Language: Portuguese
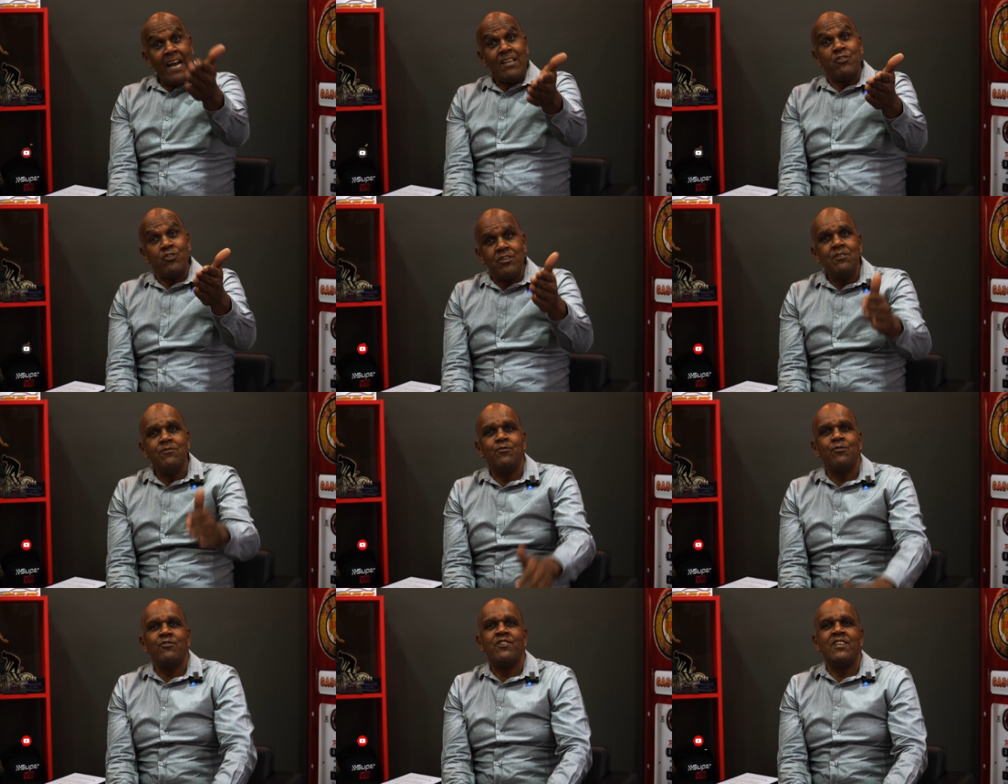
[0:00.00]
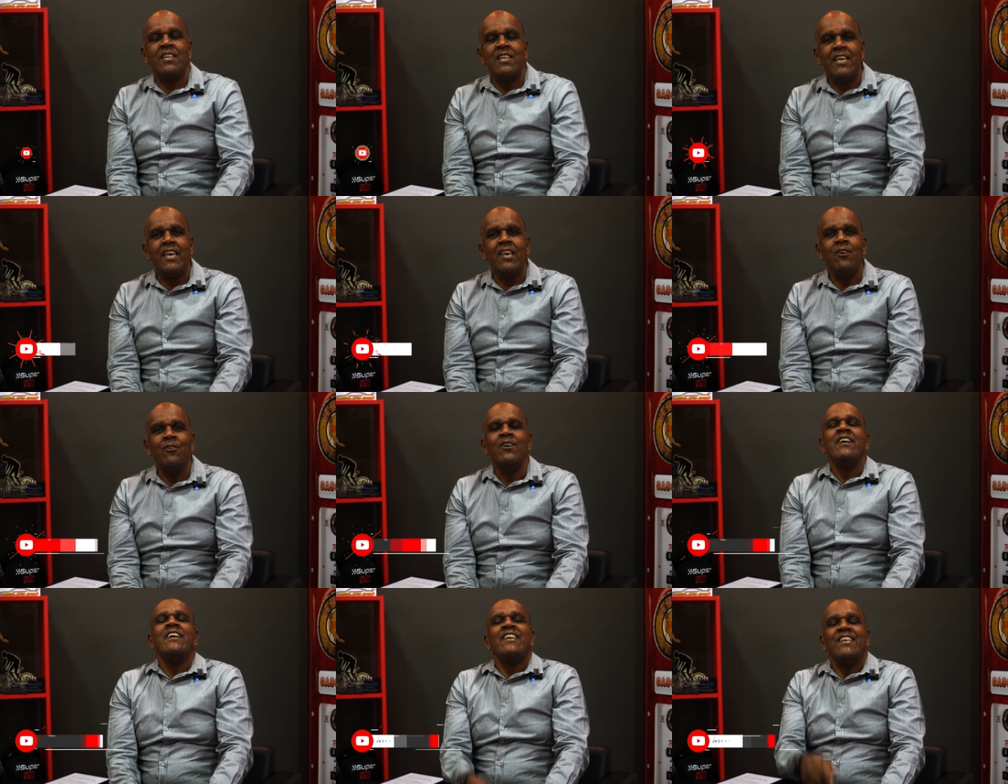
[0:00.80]
ativa o sininho
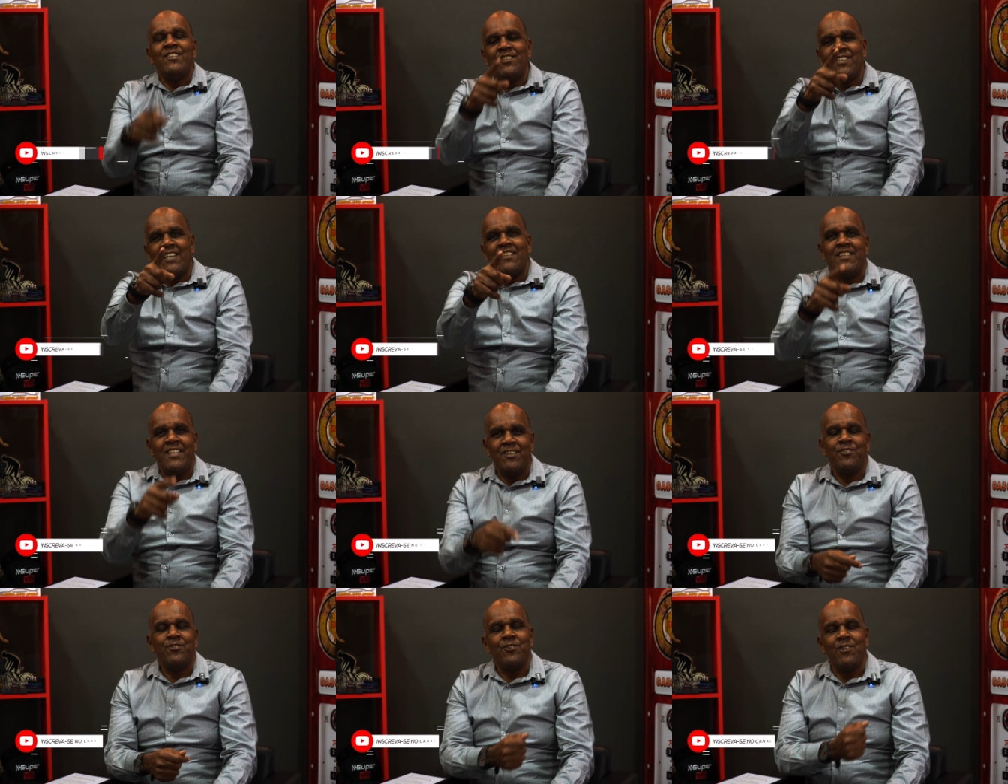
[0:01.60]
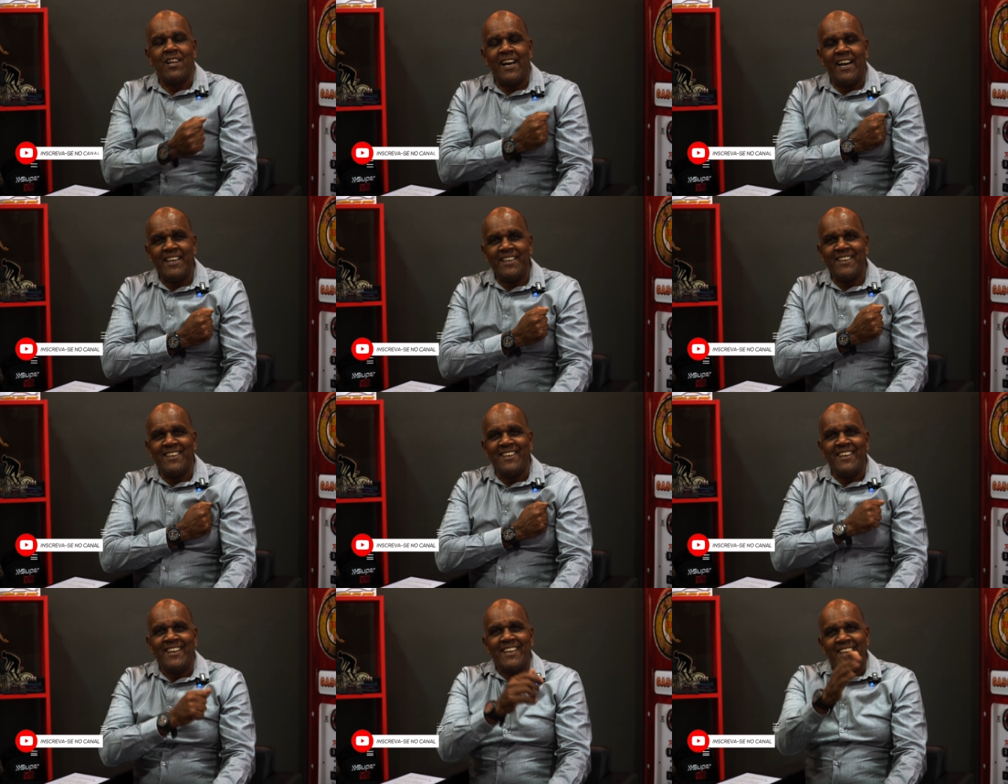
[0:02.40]
e já deixa o like
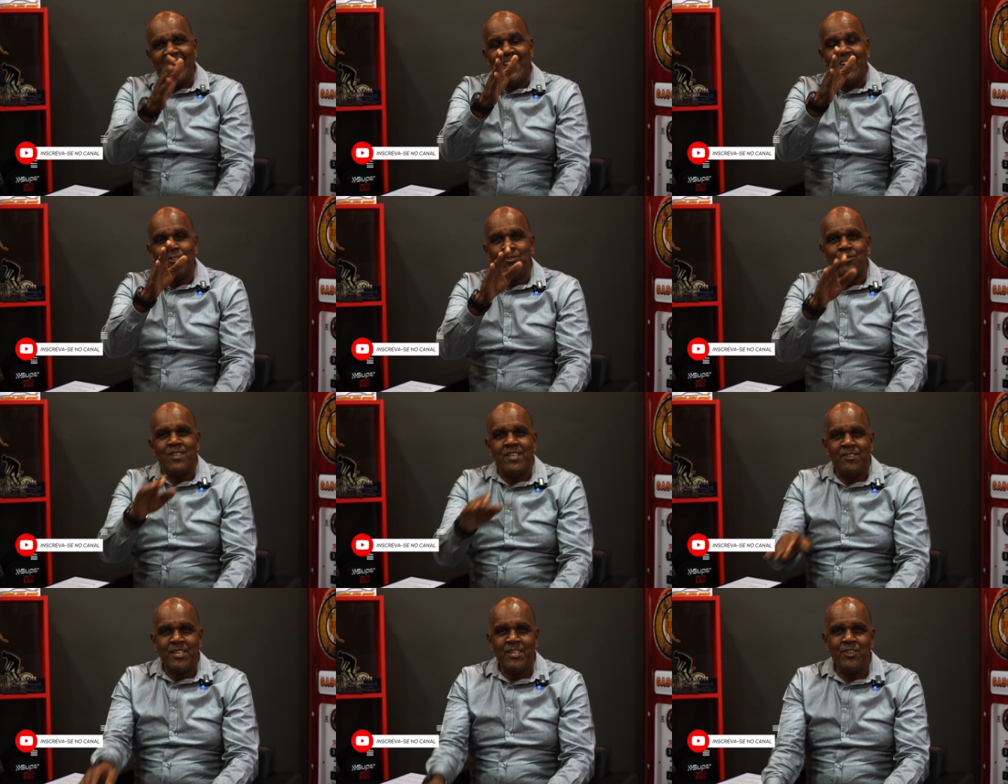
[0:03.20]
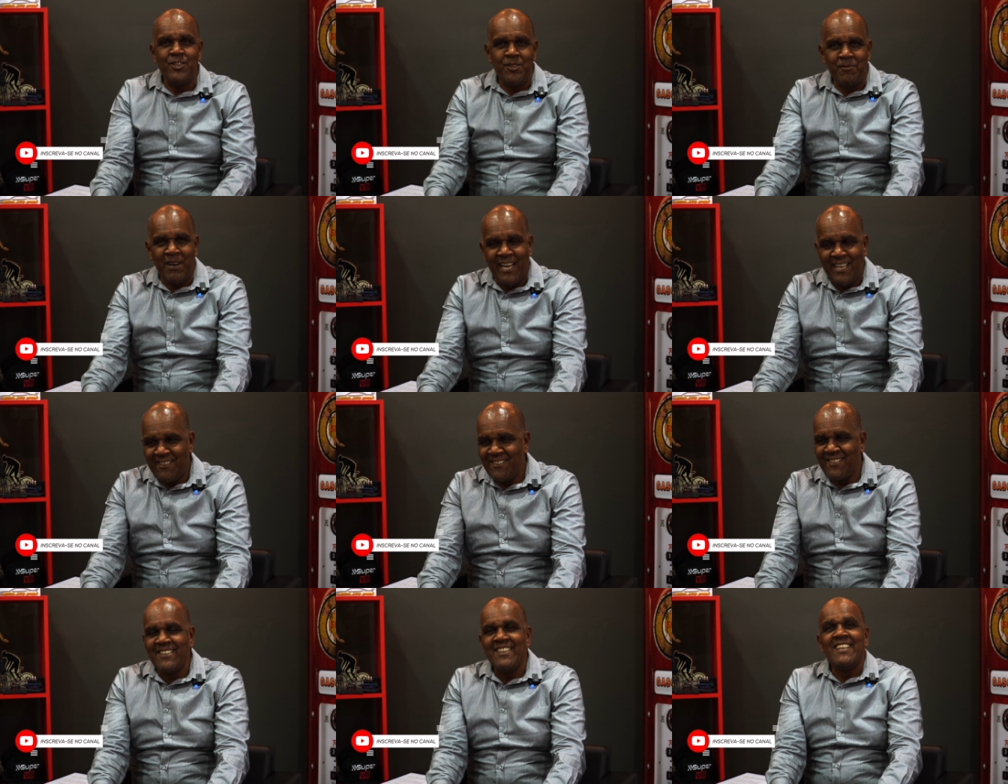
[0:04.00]
que ajuda a gente demais.
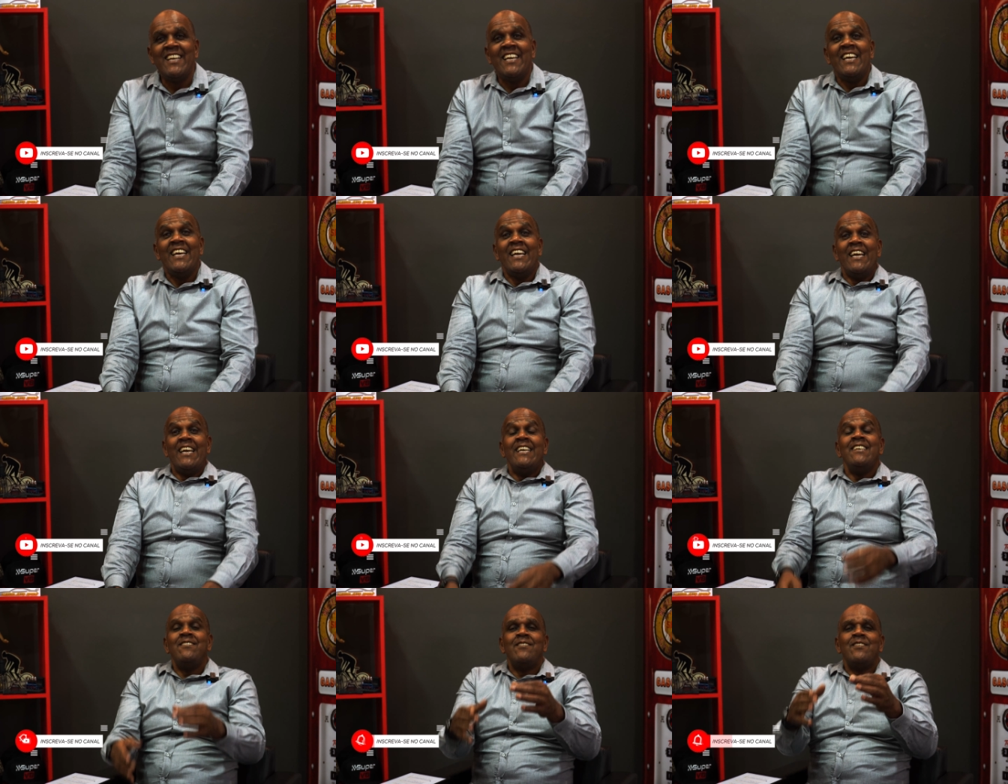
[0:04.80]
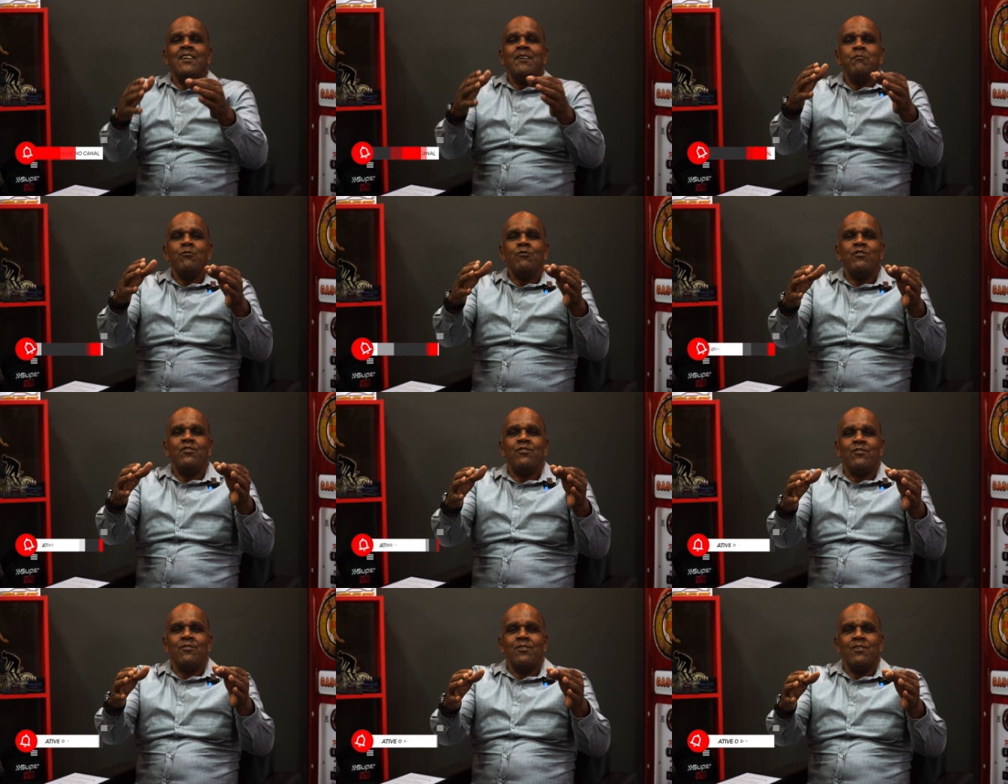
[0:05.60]

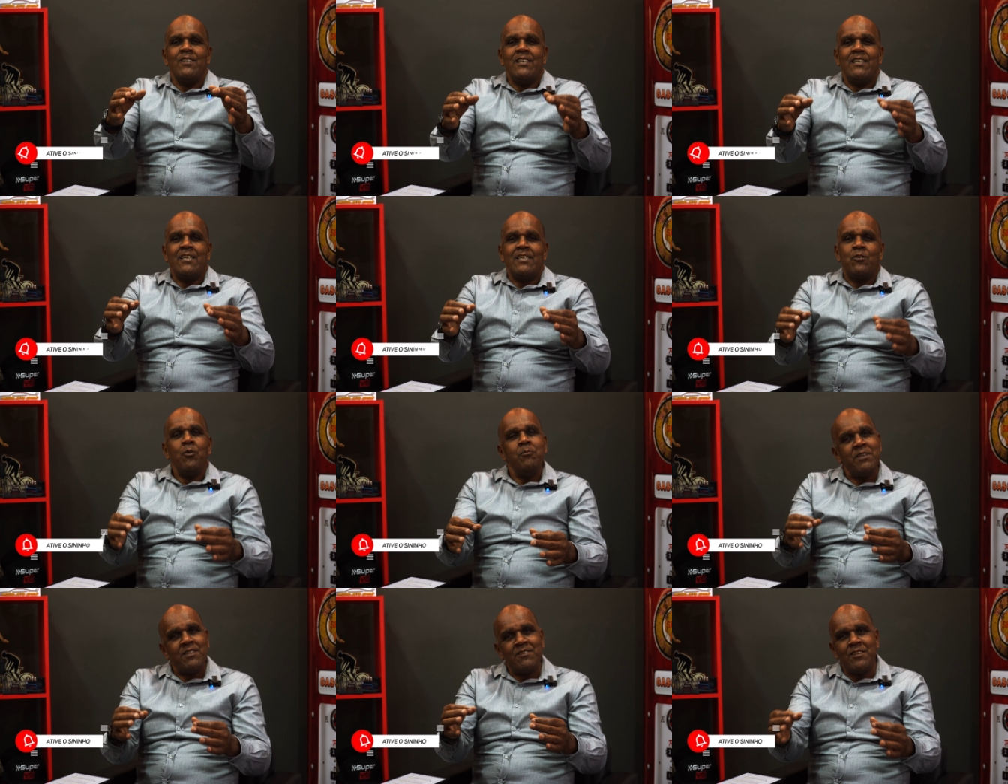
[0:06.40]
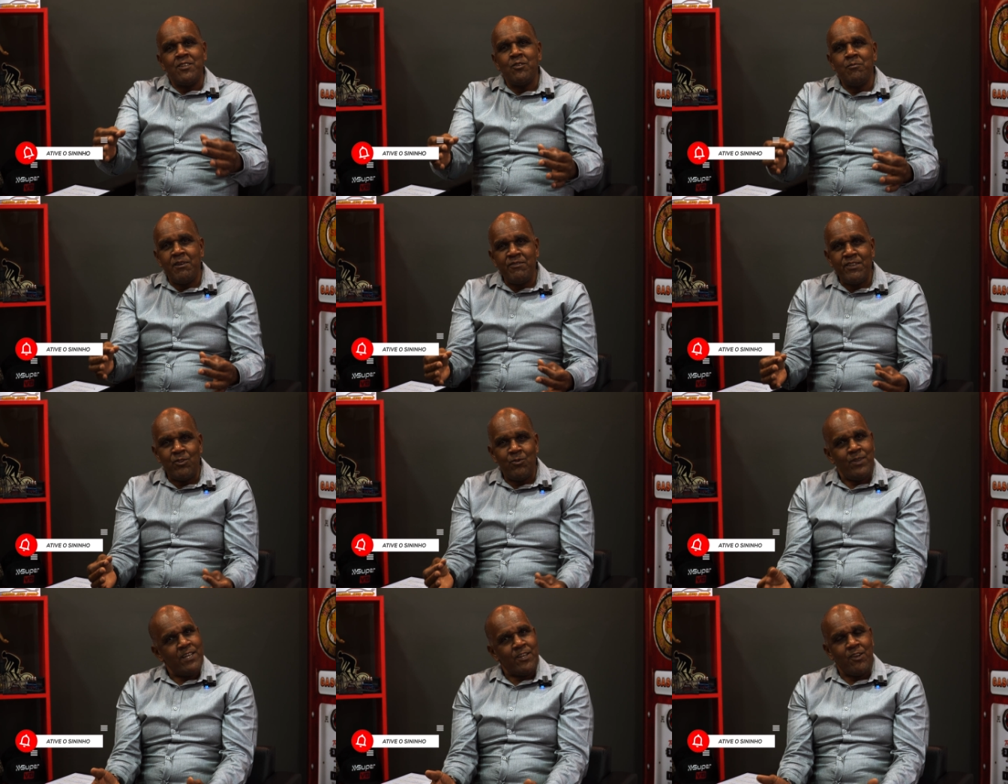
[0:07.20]
Estamos começando uma
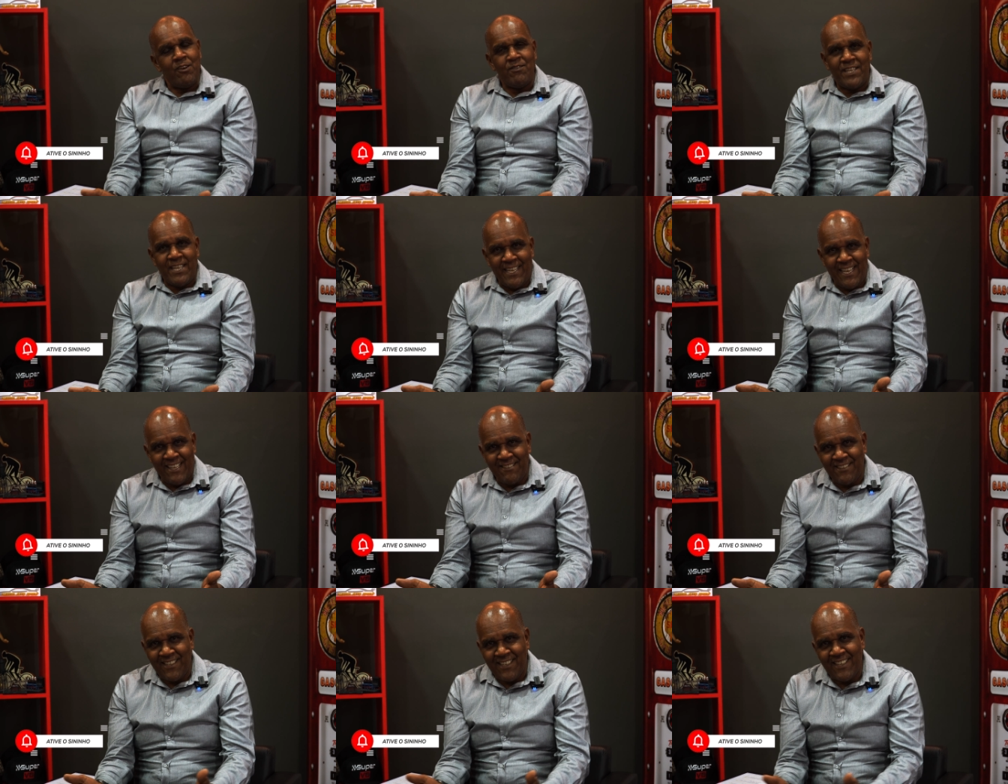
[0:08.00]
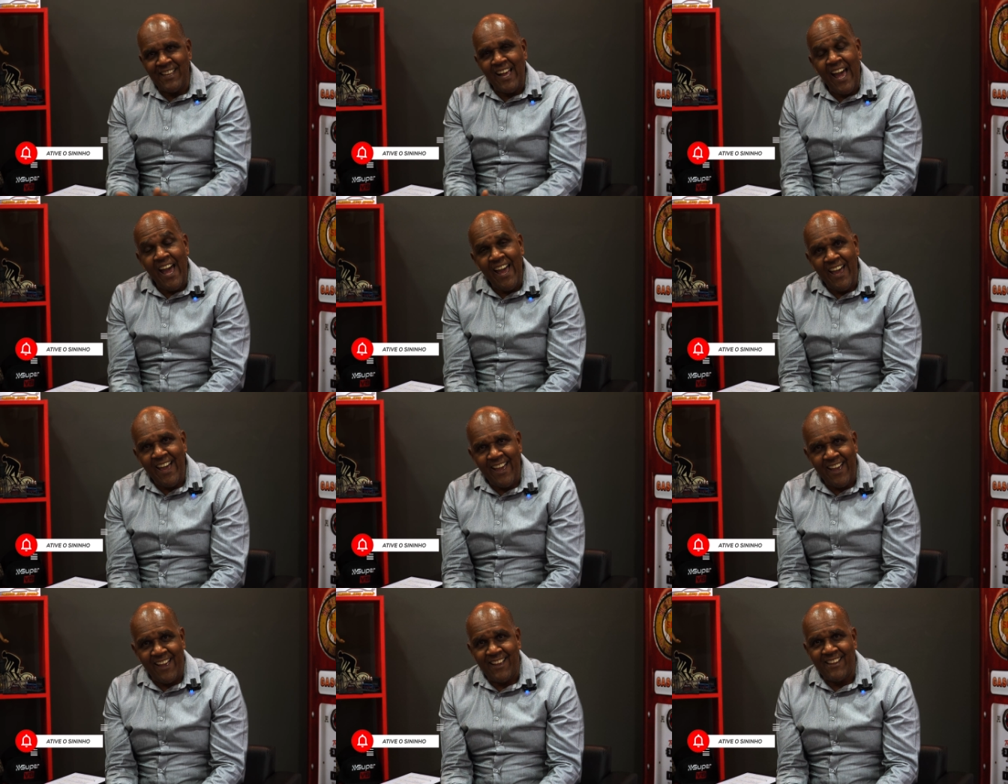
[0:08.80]
aventura nova na NASCAR.
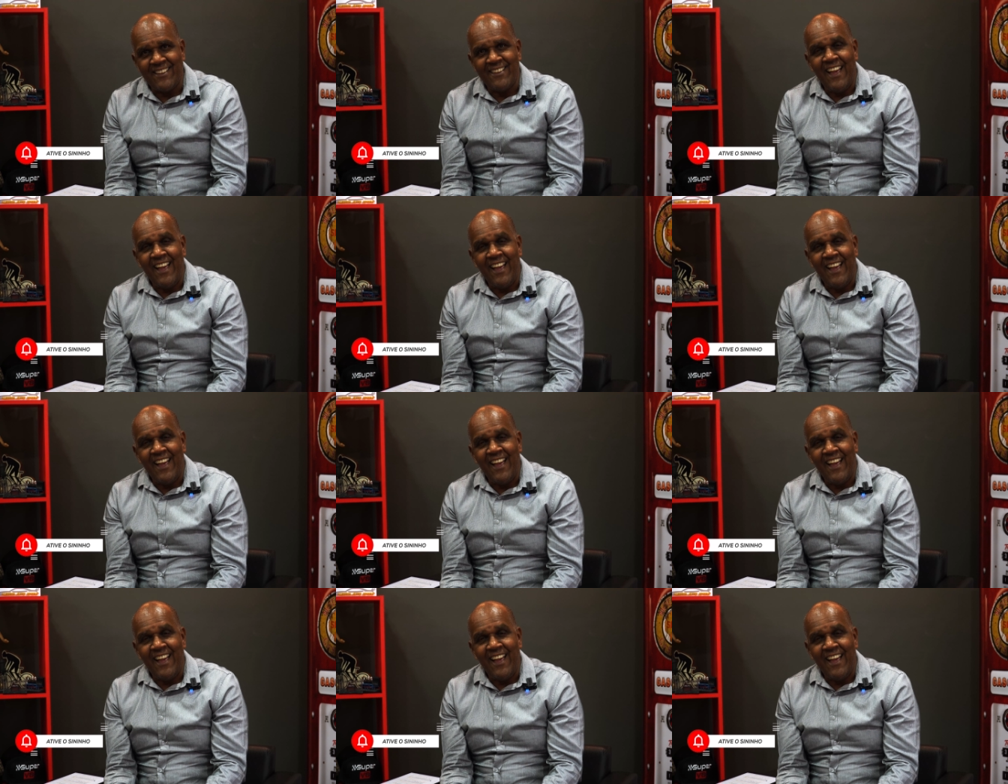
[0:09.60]
É,